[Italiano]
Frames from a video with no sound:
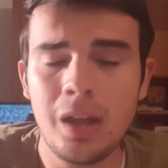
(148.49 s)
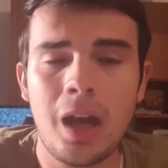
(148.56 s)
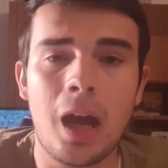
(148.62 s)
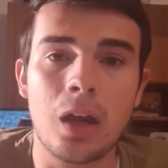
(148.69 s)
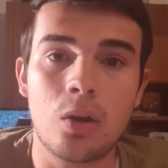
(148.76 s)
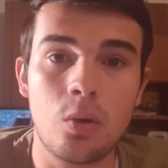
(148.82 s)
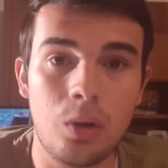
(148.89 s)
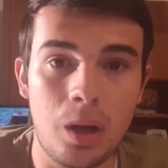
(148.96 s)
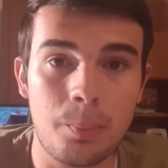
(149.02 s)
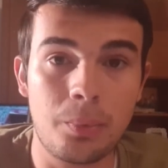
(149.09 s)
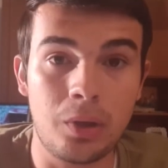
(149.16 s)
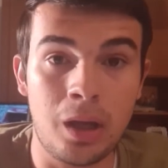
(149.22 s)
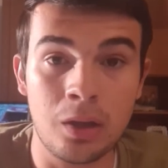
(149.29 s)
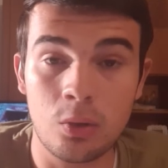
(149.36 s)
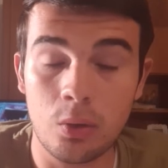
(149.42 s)
Ancora,
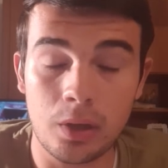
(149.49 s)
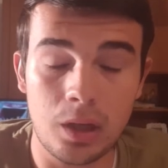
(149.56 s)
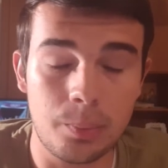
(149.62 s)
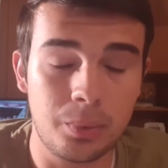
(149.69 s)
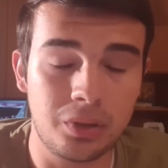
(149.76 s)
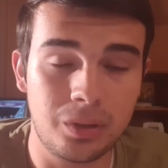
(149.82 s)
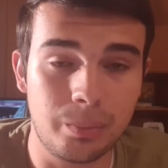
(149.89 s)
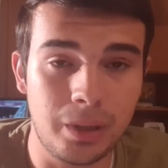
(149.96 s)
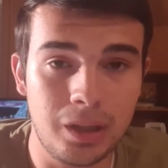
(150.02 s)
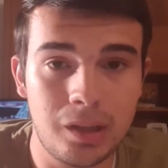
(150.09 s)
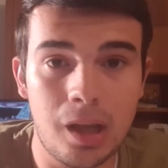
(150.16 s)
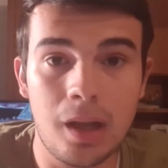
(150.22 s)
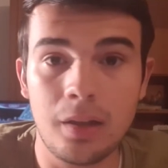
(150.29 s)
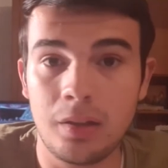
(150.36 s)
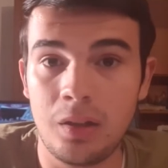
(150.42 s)
ancora la
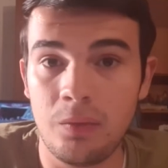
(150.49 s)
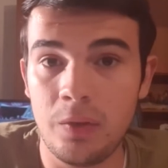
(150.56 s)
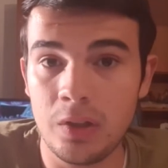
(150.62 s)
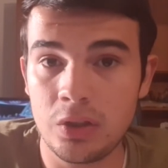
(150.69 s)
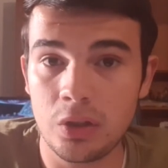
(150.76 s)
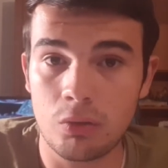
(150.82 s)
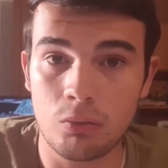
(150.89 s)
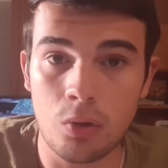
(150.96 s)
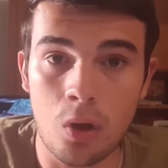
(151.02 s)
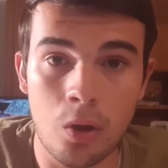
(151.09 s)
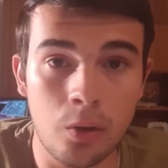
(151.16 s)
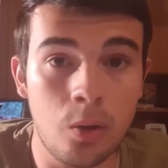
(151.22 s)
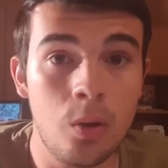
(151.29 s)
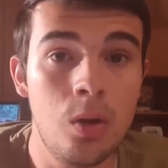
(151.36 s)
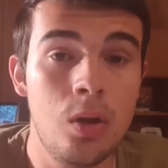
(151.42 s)
possibilità di vincere un
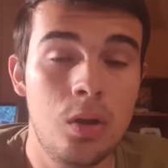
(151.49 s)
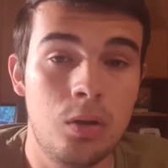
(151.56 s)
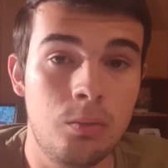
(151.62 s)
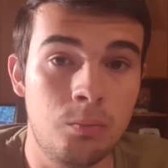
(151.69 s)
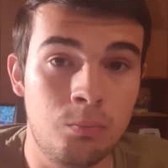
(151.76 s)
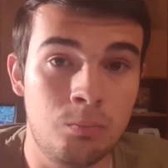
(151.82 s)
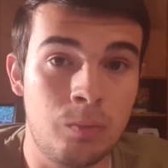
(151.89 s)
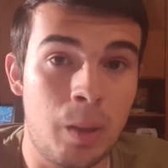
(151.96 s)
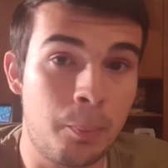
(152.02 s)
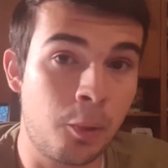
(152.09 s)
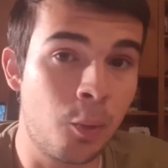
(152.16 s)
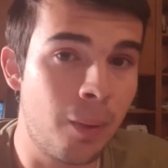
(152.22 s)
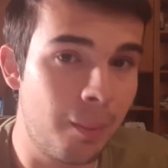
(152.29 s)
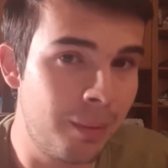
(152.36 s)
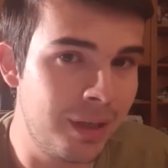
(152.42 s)
oro mm, la
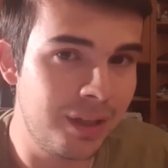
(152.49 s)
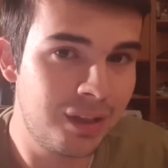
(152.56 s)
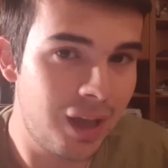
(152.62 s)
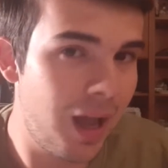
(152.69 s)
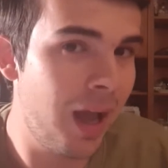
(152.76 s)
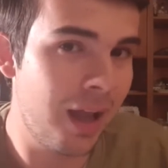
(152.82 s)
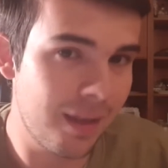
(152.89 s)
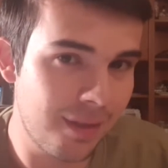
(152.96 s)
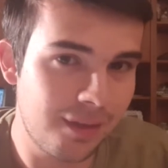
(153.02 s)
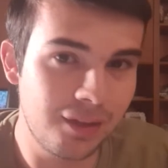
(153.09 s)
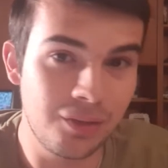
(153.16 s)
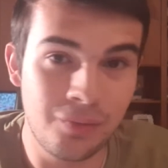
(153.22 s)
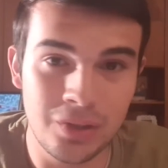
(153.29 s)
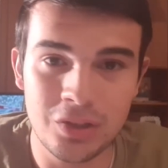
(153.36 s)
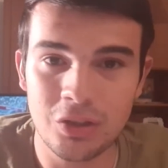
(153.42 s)
probabilità anzi
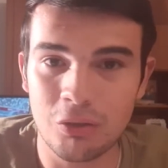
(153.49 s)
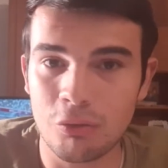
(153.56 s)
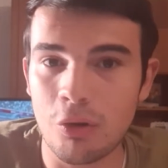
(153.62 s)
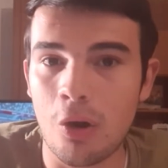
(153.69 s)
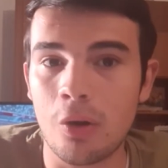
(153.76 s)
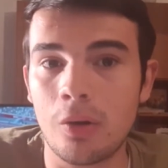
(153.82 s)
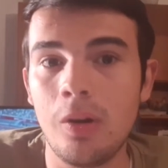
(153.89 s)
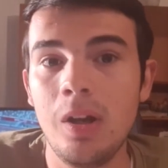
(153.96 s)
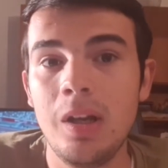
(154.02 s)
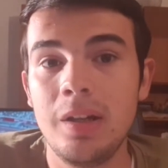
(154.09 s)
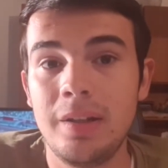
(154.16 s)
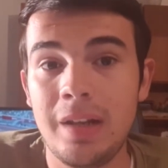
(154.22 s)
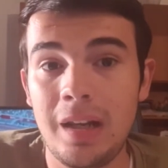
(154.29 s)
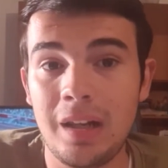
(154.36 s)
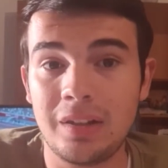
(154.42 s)
di vincere un oro
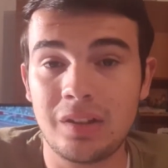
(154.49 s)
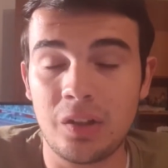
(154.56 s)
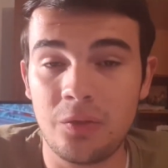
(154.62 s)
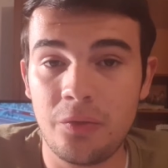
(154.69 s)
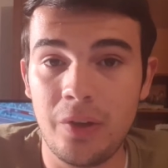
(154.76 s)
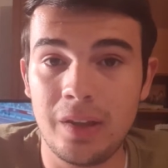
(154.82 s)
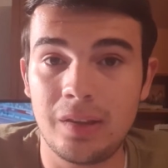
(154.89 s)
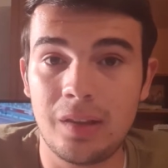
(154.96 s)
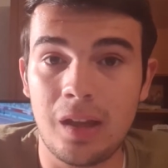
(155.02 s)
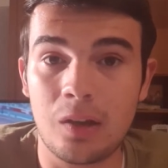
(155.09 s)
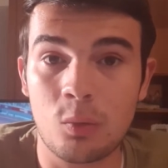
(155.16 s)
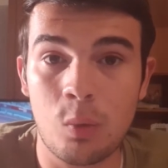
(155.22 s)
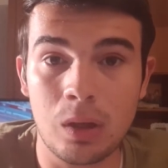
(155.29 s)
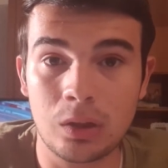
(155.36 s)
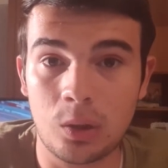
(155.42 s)
nella
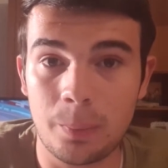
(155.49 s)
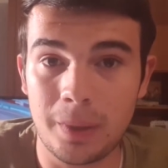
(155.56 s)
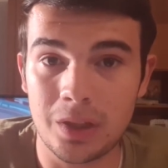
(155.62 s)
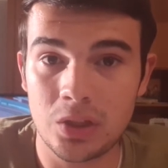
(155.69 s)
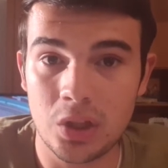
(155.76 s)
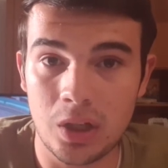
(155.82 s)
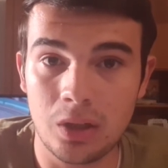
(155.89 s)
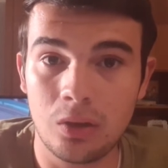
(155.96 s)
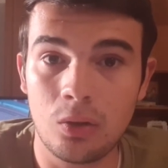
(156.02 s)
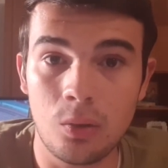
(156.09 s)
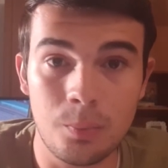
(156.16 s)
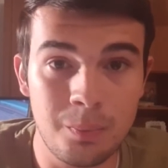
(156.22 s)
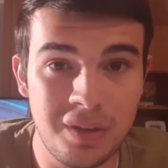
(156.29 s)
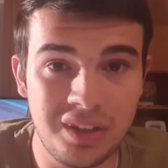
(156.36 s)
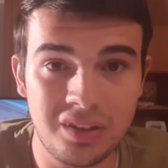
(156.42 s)
staffetta 4%
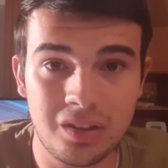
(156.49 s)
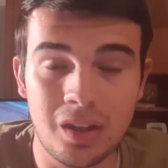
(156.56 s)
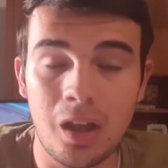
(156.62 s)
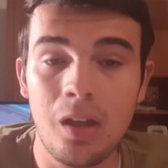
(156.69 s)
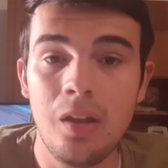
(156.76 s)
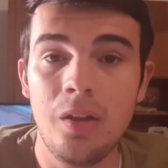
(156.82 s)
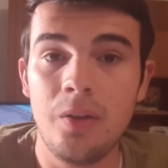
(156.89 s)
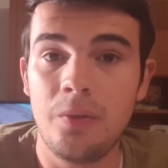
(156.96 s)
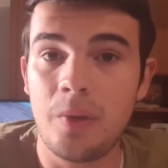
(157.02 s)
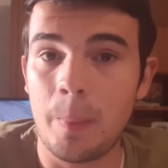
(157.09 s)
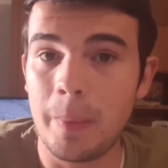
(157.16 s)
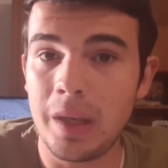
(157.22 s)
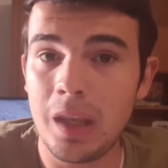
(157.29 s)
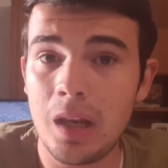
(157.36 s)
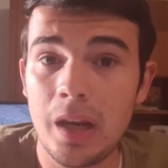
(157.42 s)
mista
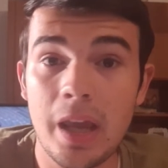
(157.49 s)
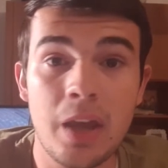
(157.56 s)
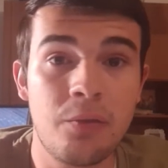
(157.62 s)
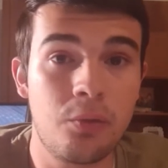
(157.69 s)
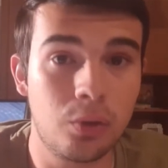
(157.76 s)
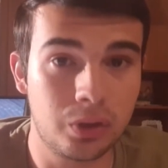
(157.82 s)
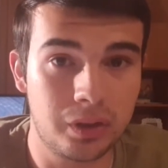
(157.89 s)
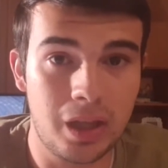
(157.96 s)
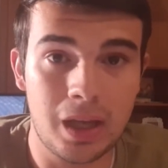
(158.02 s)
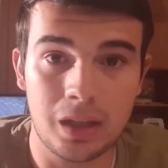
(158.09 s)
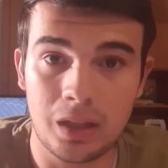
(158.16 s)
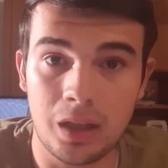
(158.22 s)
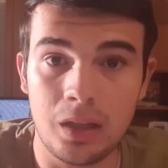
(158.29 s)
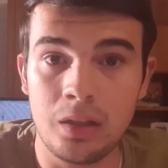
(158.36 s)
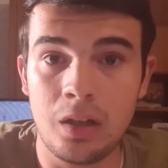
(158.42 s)
femminile e forse
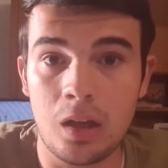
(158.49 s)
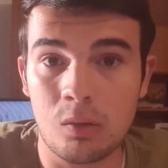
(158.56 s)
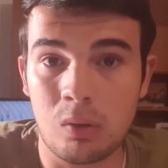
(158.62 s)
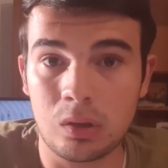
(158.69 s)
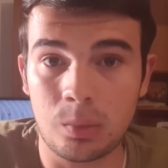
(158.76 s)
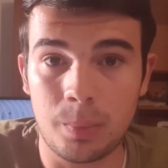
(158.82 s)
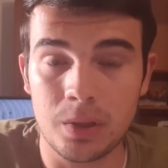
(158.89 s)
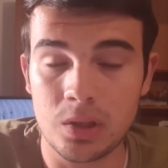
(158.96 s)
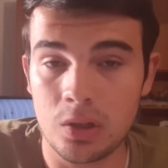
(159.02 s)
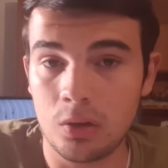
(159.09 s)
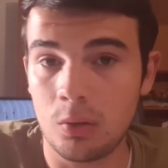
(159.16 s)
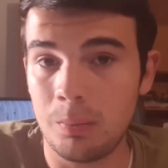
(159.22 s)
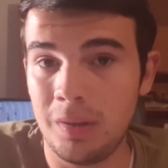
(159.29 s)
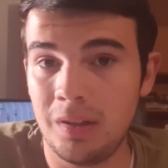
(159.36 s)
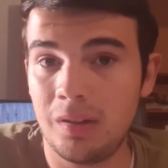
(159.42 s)
anche nella
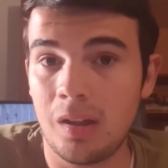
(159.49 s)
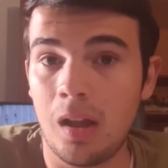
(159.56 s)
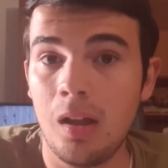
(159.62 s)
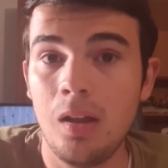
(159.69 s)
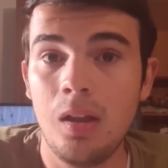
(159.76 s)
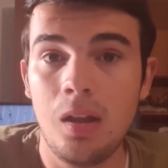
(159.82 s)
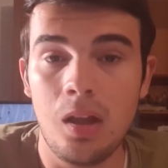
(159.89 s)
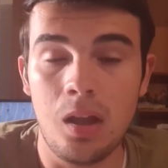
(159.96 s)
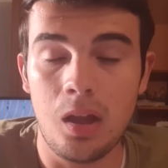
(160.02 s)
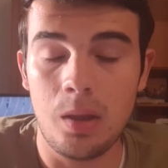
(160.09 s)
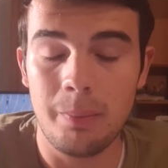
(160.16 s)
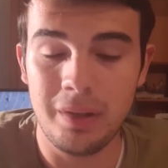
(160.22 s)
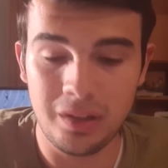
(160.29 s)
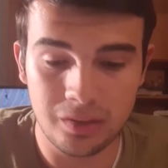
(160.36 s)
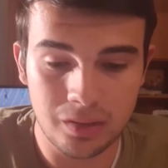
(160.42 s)
4% mista femminile eh,
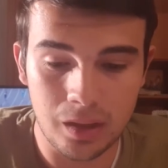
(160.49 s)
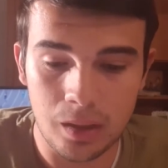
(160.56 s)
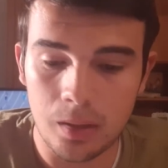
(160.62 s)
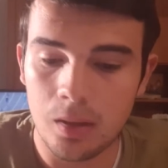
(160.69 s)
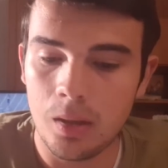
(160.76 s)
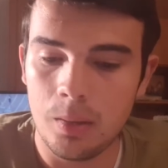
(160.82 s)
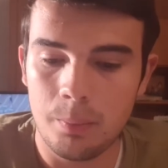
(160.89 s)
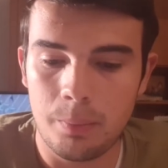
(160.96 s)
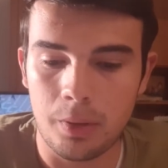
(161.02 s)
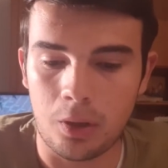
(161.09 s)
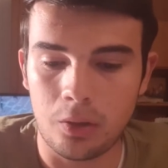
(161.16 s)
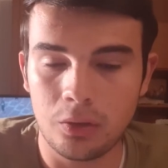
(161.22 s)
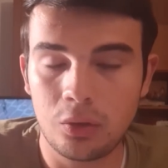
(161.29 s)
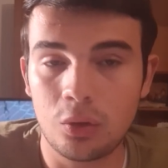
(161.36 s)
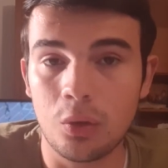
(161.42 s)
mista,
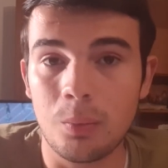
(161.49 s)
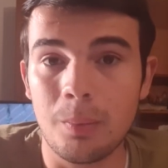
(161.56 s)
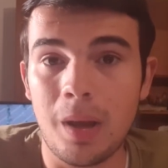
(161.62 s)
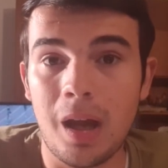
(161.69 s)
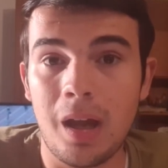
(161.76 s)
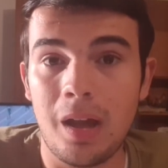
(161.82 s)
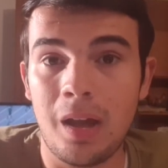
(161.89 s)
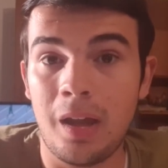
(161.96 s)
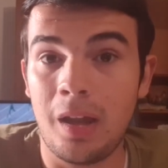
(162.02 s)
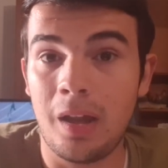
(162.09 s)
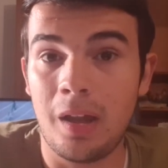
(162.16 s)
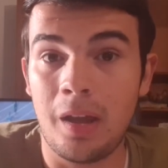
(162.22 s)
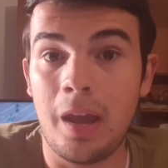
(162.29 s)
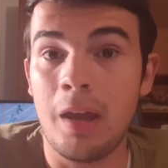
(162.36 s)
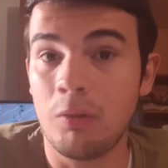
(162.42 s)
però
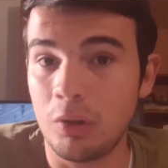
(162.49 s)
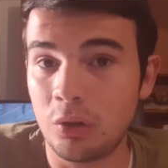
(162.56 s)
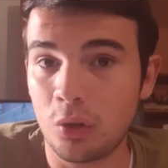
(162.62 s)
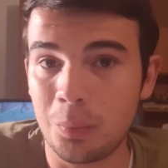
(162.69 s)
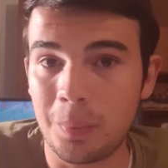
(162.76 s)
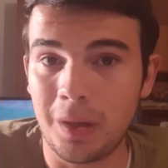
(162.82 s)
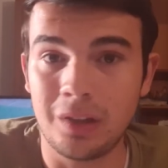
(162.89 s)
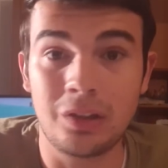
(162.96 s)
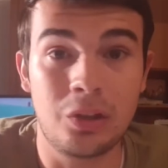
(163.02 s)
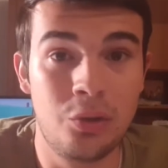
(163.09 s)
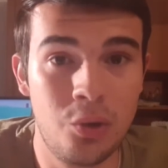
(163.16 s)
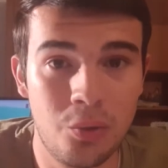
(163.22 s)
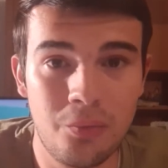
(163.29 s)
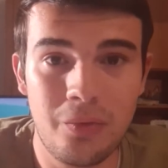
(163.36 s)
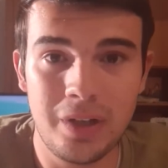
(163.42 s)
insomma eh, è una sorpresa
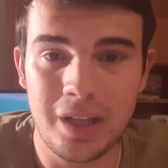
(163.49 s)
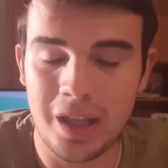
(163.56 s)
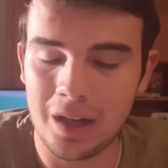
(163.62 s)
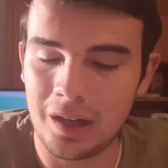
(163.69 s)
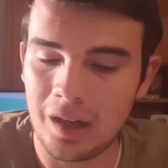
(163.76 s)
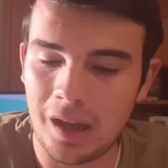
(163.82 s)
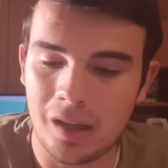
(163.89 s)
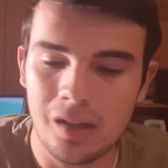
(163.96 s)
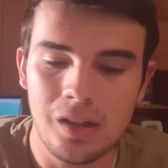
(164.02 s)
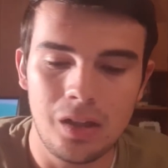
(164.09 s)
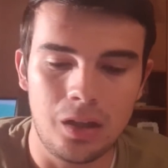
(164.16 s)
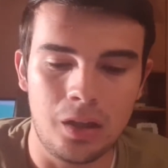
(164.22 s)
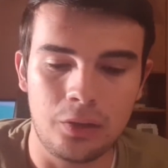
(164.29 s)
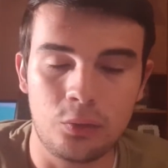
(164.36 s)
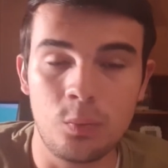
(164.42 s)
non vederla
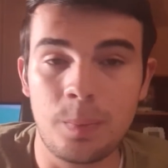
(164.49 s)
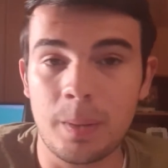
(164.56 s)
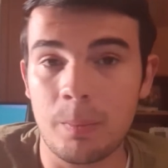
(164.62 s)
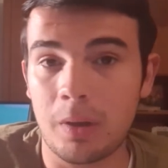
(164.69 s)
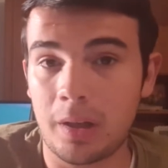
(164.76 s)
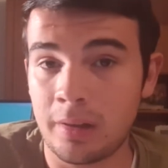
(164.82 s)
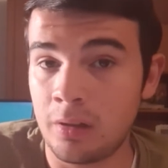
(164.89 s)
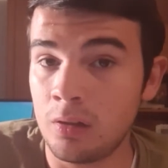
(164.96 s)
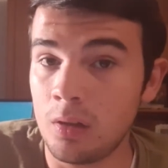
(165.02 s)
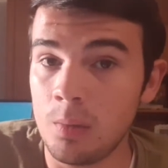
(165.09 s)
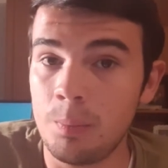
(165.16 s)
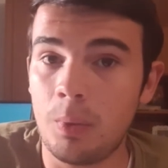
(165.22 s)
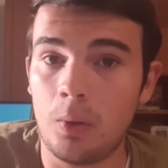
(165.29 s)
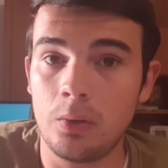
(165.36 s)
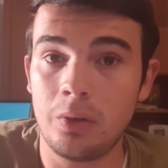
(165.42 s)
eh, sul primo gradino
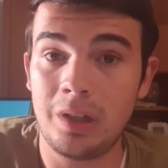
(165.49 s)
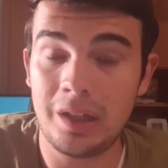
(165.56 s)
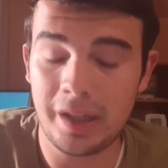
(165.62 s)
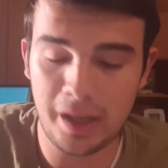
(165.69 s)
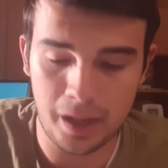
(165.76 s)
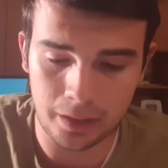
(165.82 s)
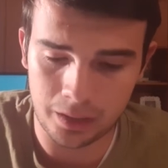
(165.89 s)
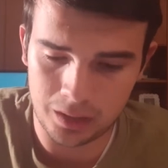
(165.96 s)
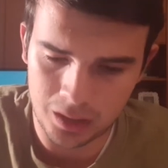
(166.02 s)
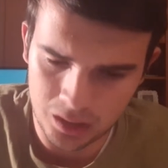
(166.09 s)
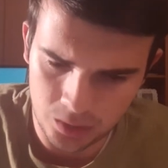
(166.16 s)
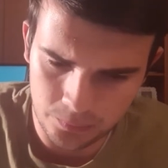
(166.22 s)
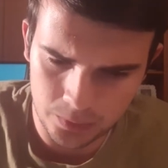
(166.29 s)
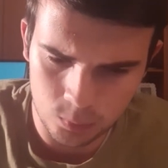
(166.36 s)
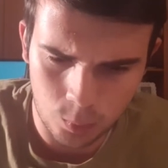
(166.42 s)
del podio nelle gare
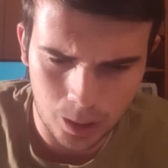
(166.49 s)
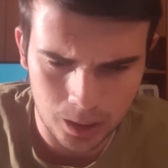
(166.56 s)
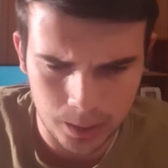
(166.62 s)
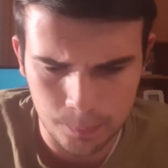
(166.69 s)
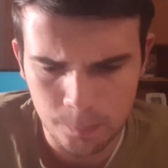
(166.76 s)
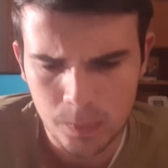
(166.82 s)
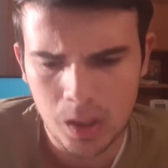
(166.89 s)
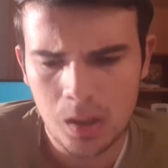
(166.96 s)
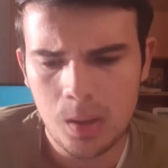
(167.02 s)
individuali.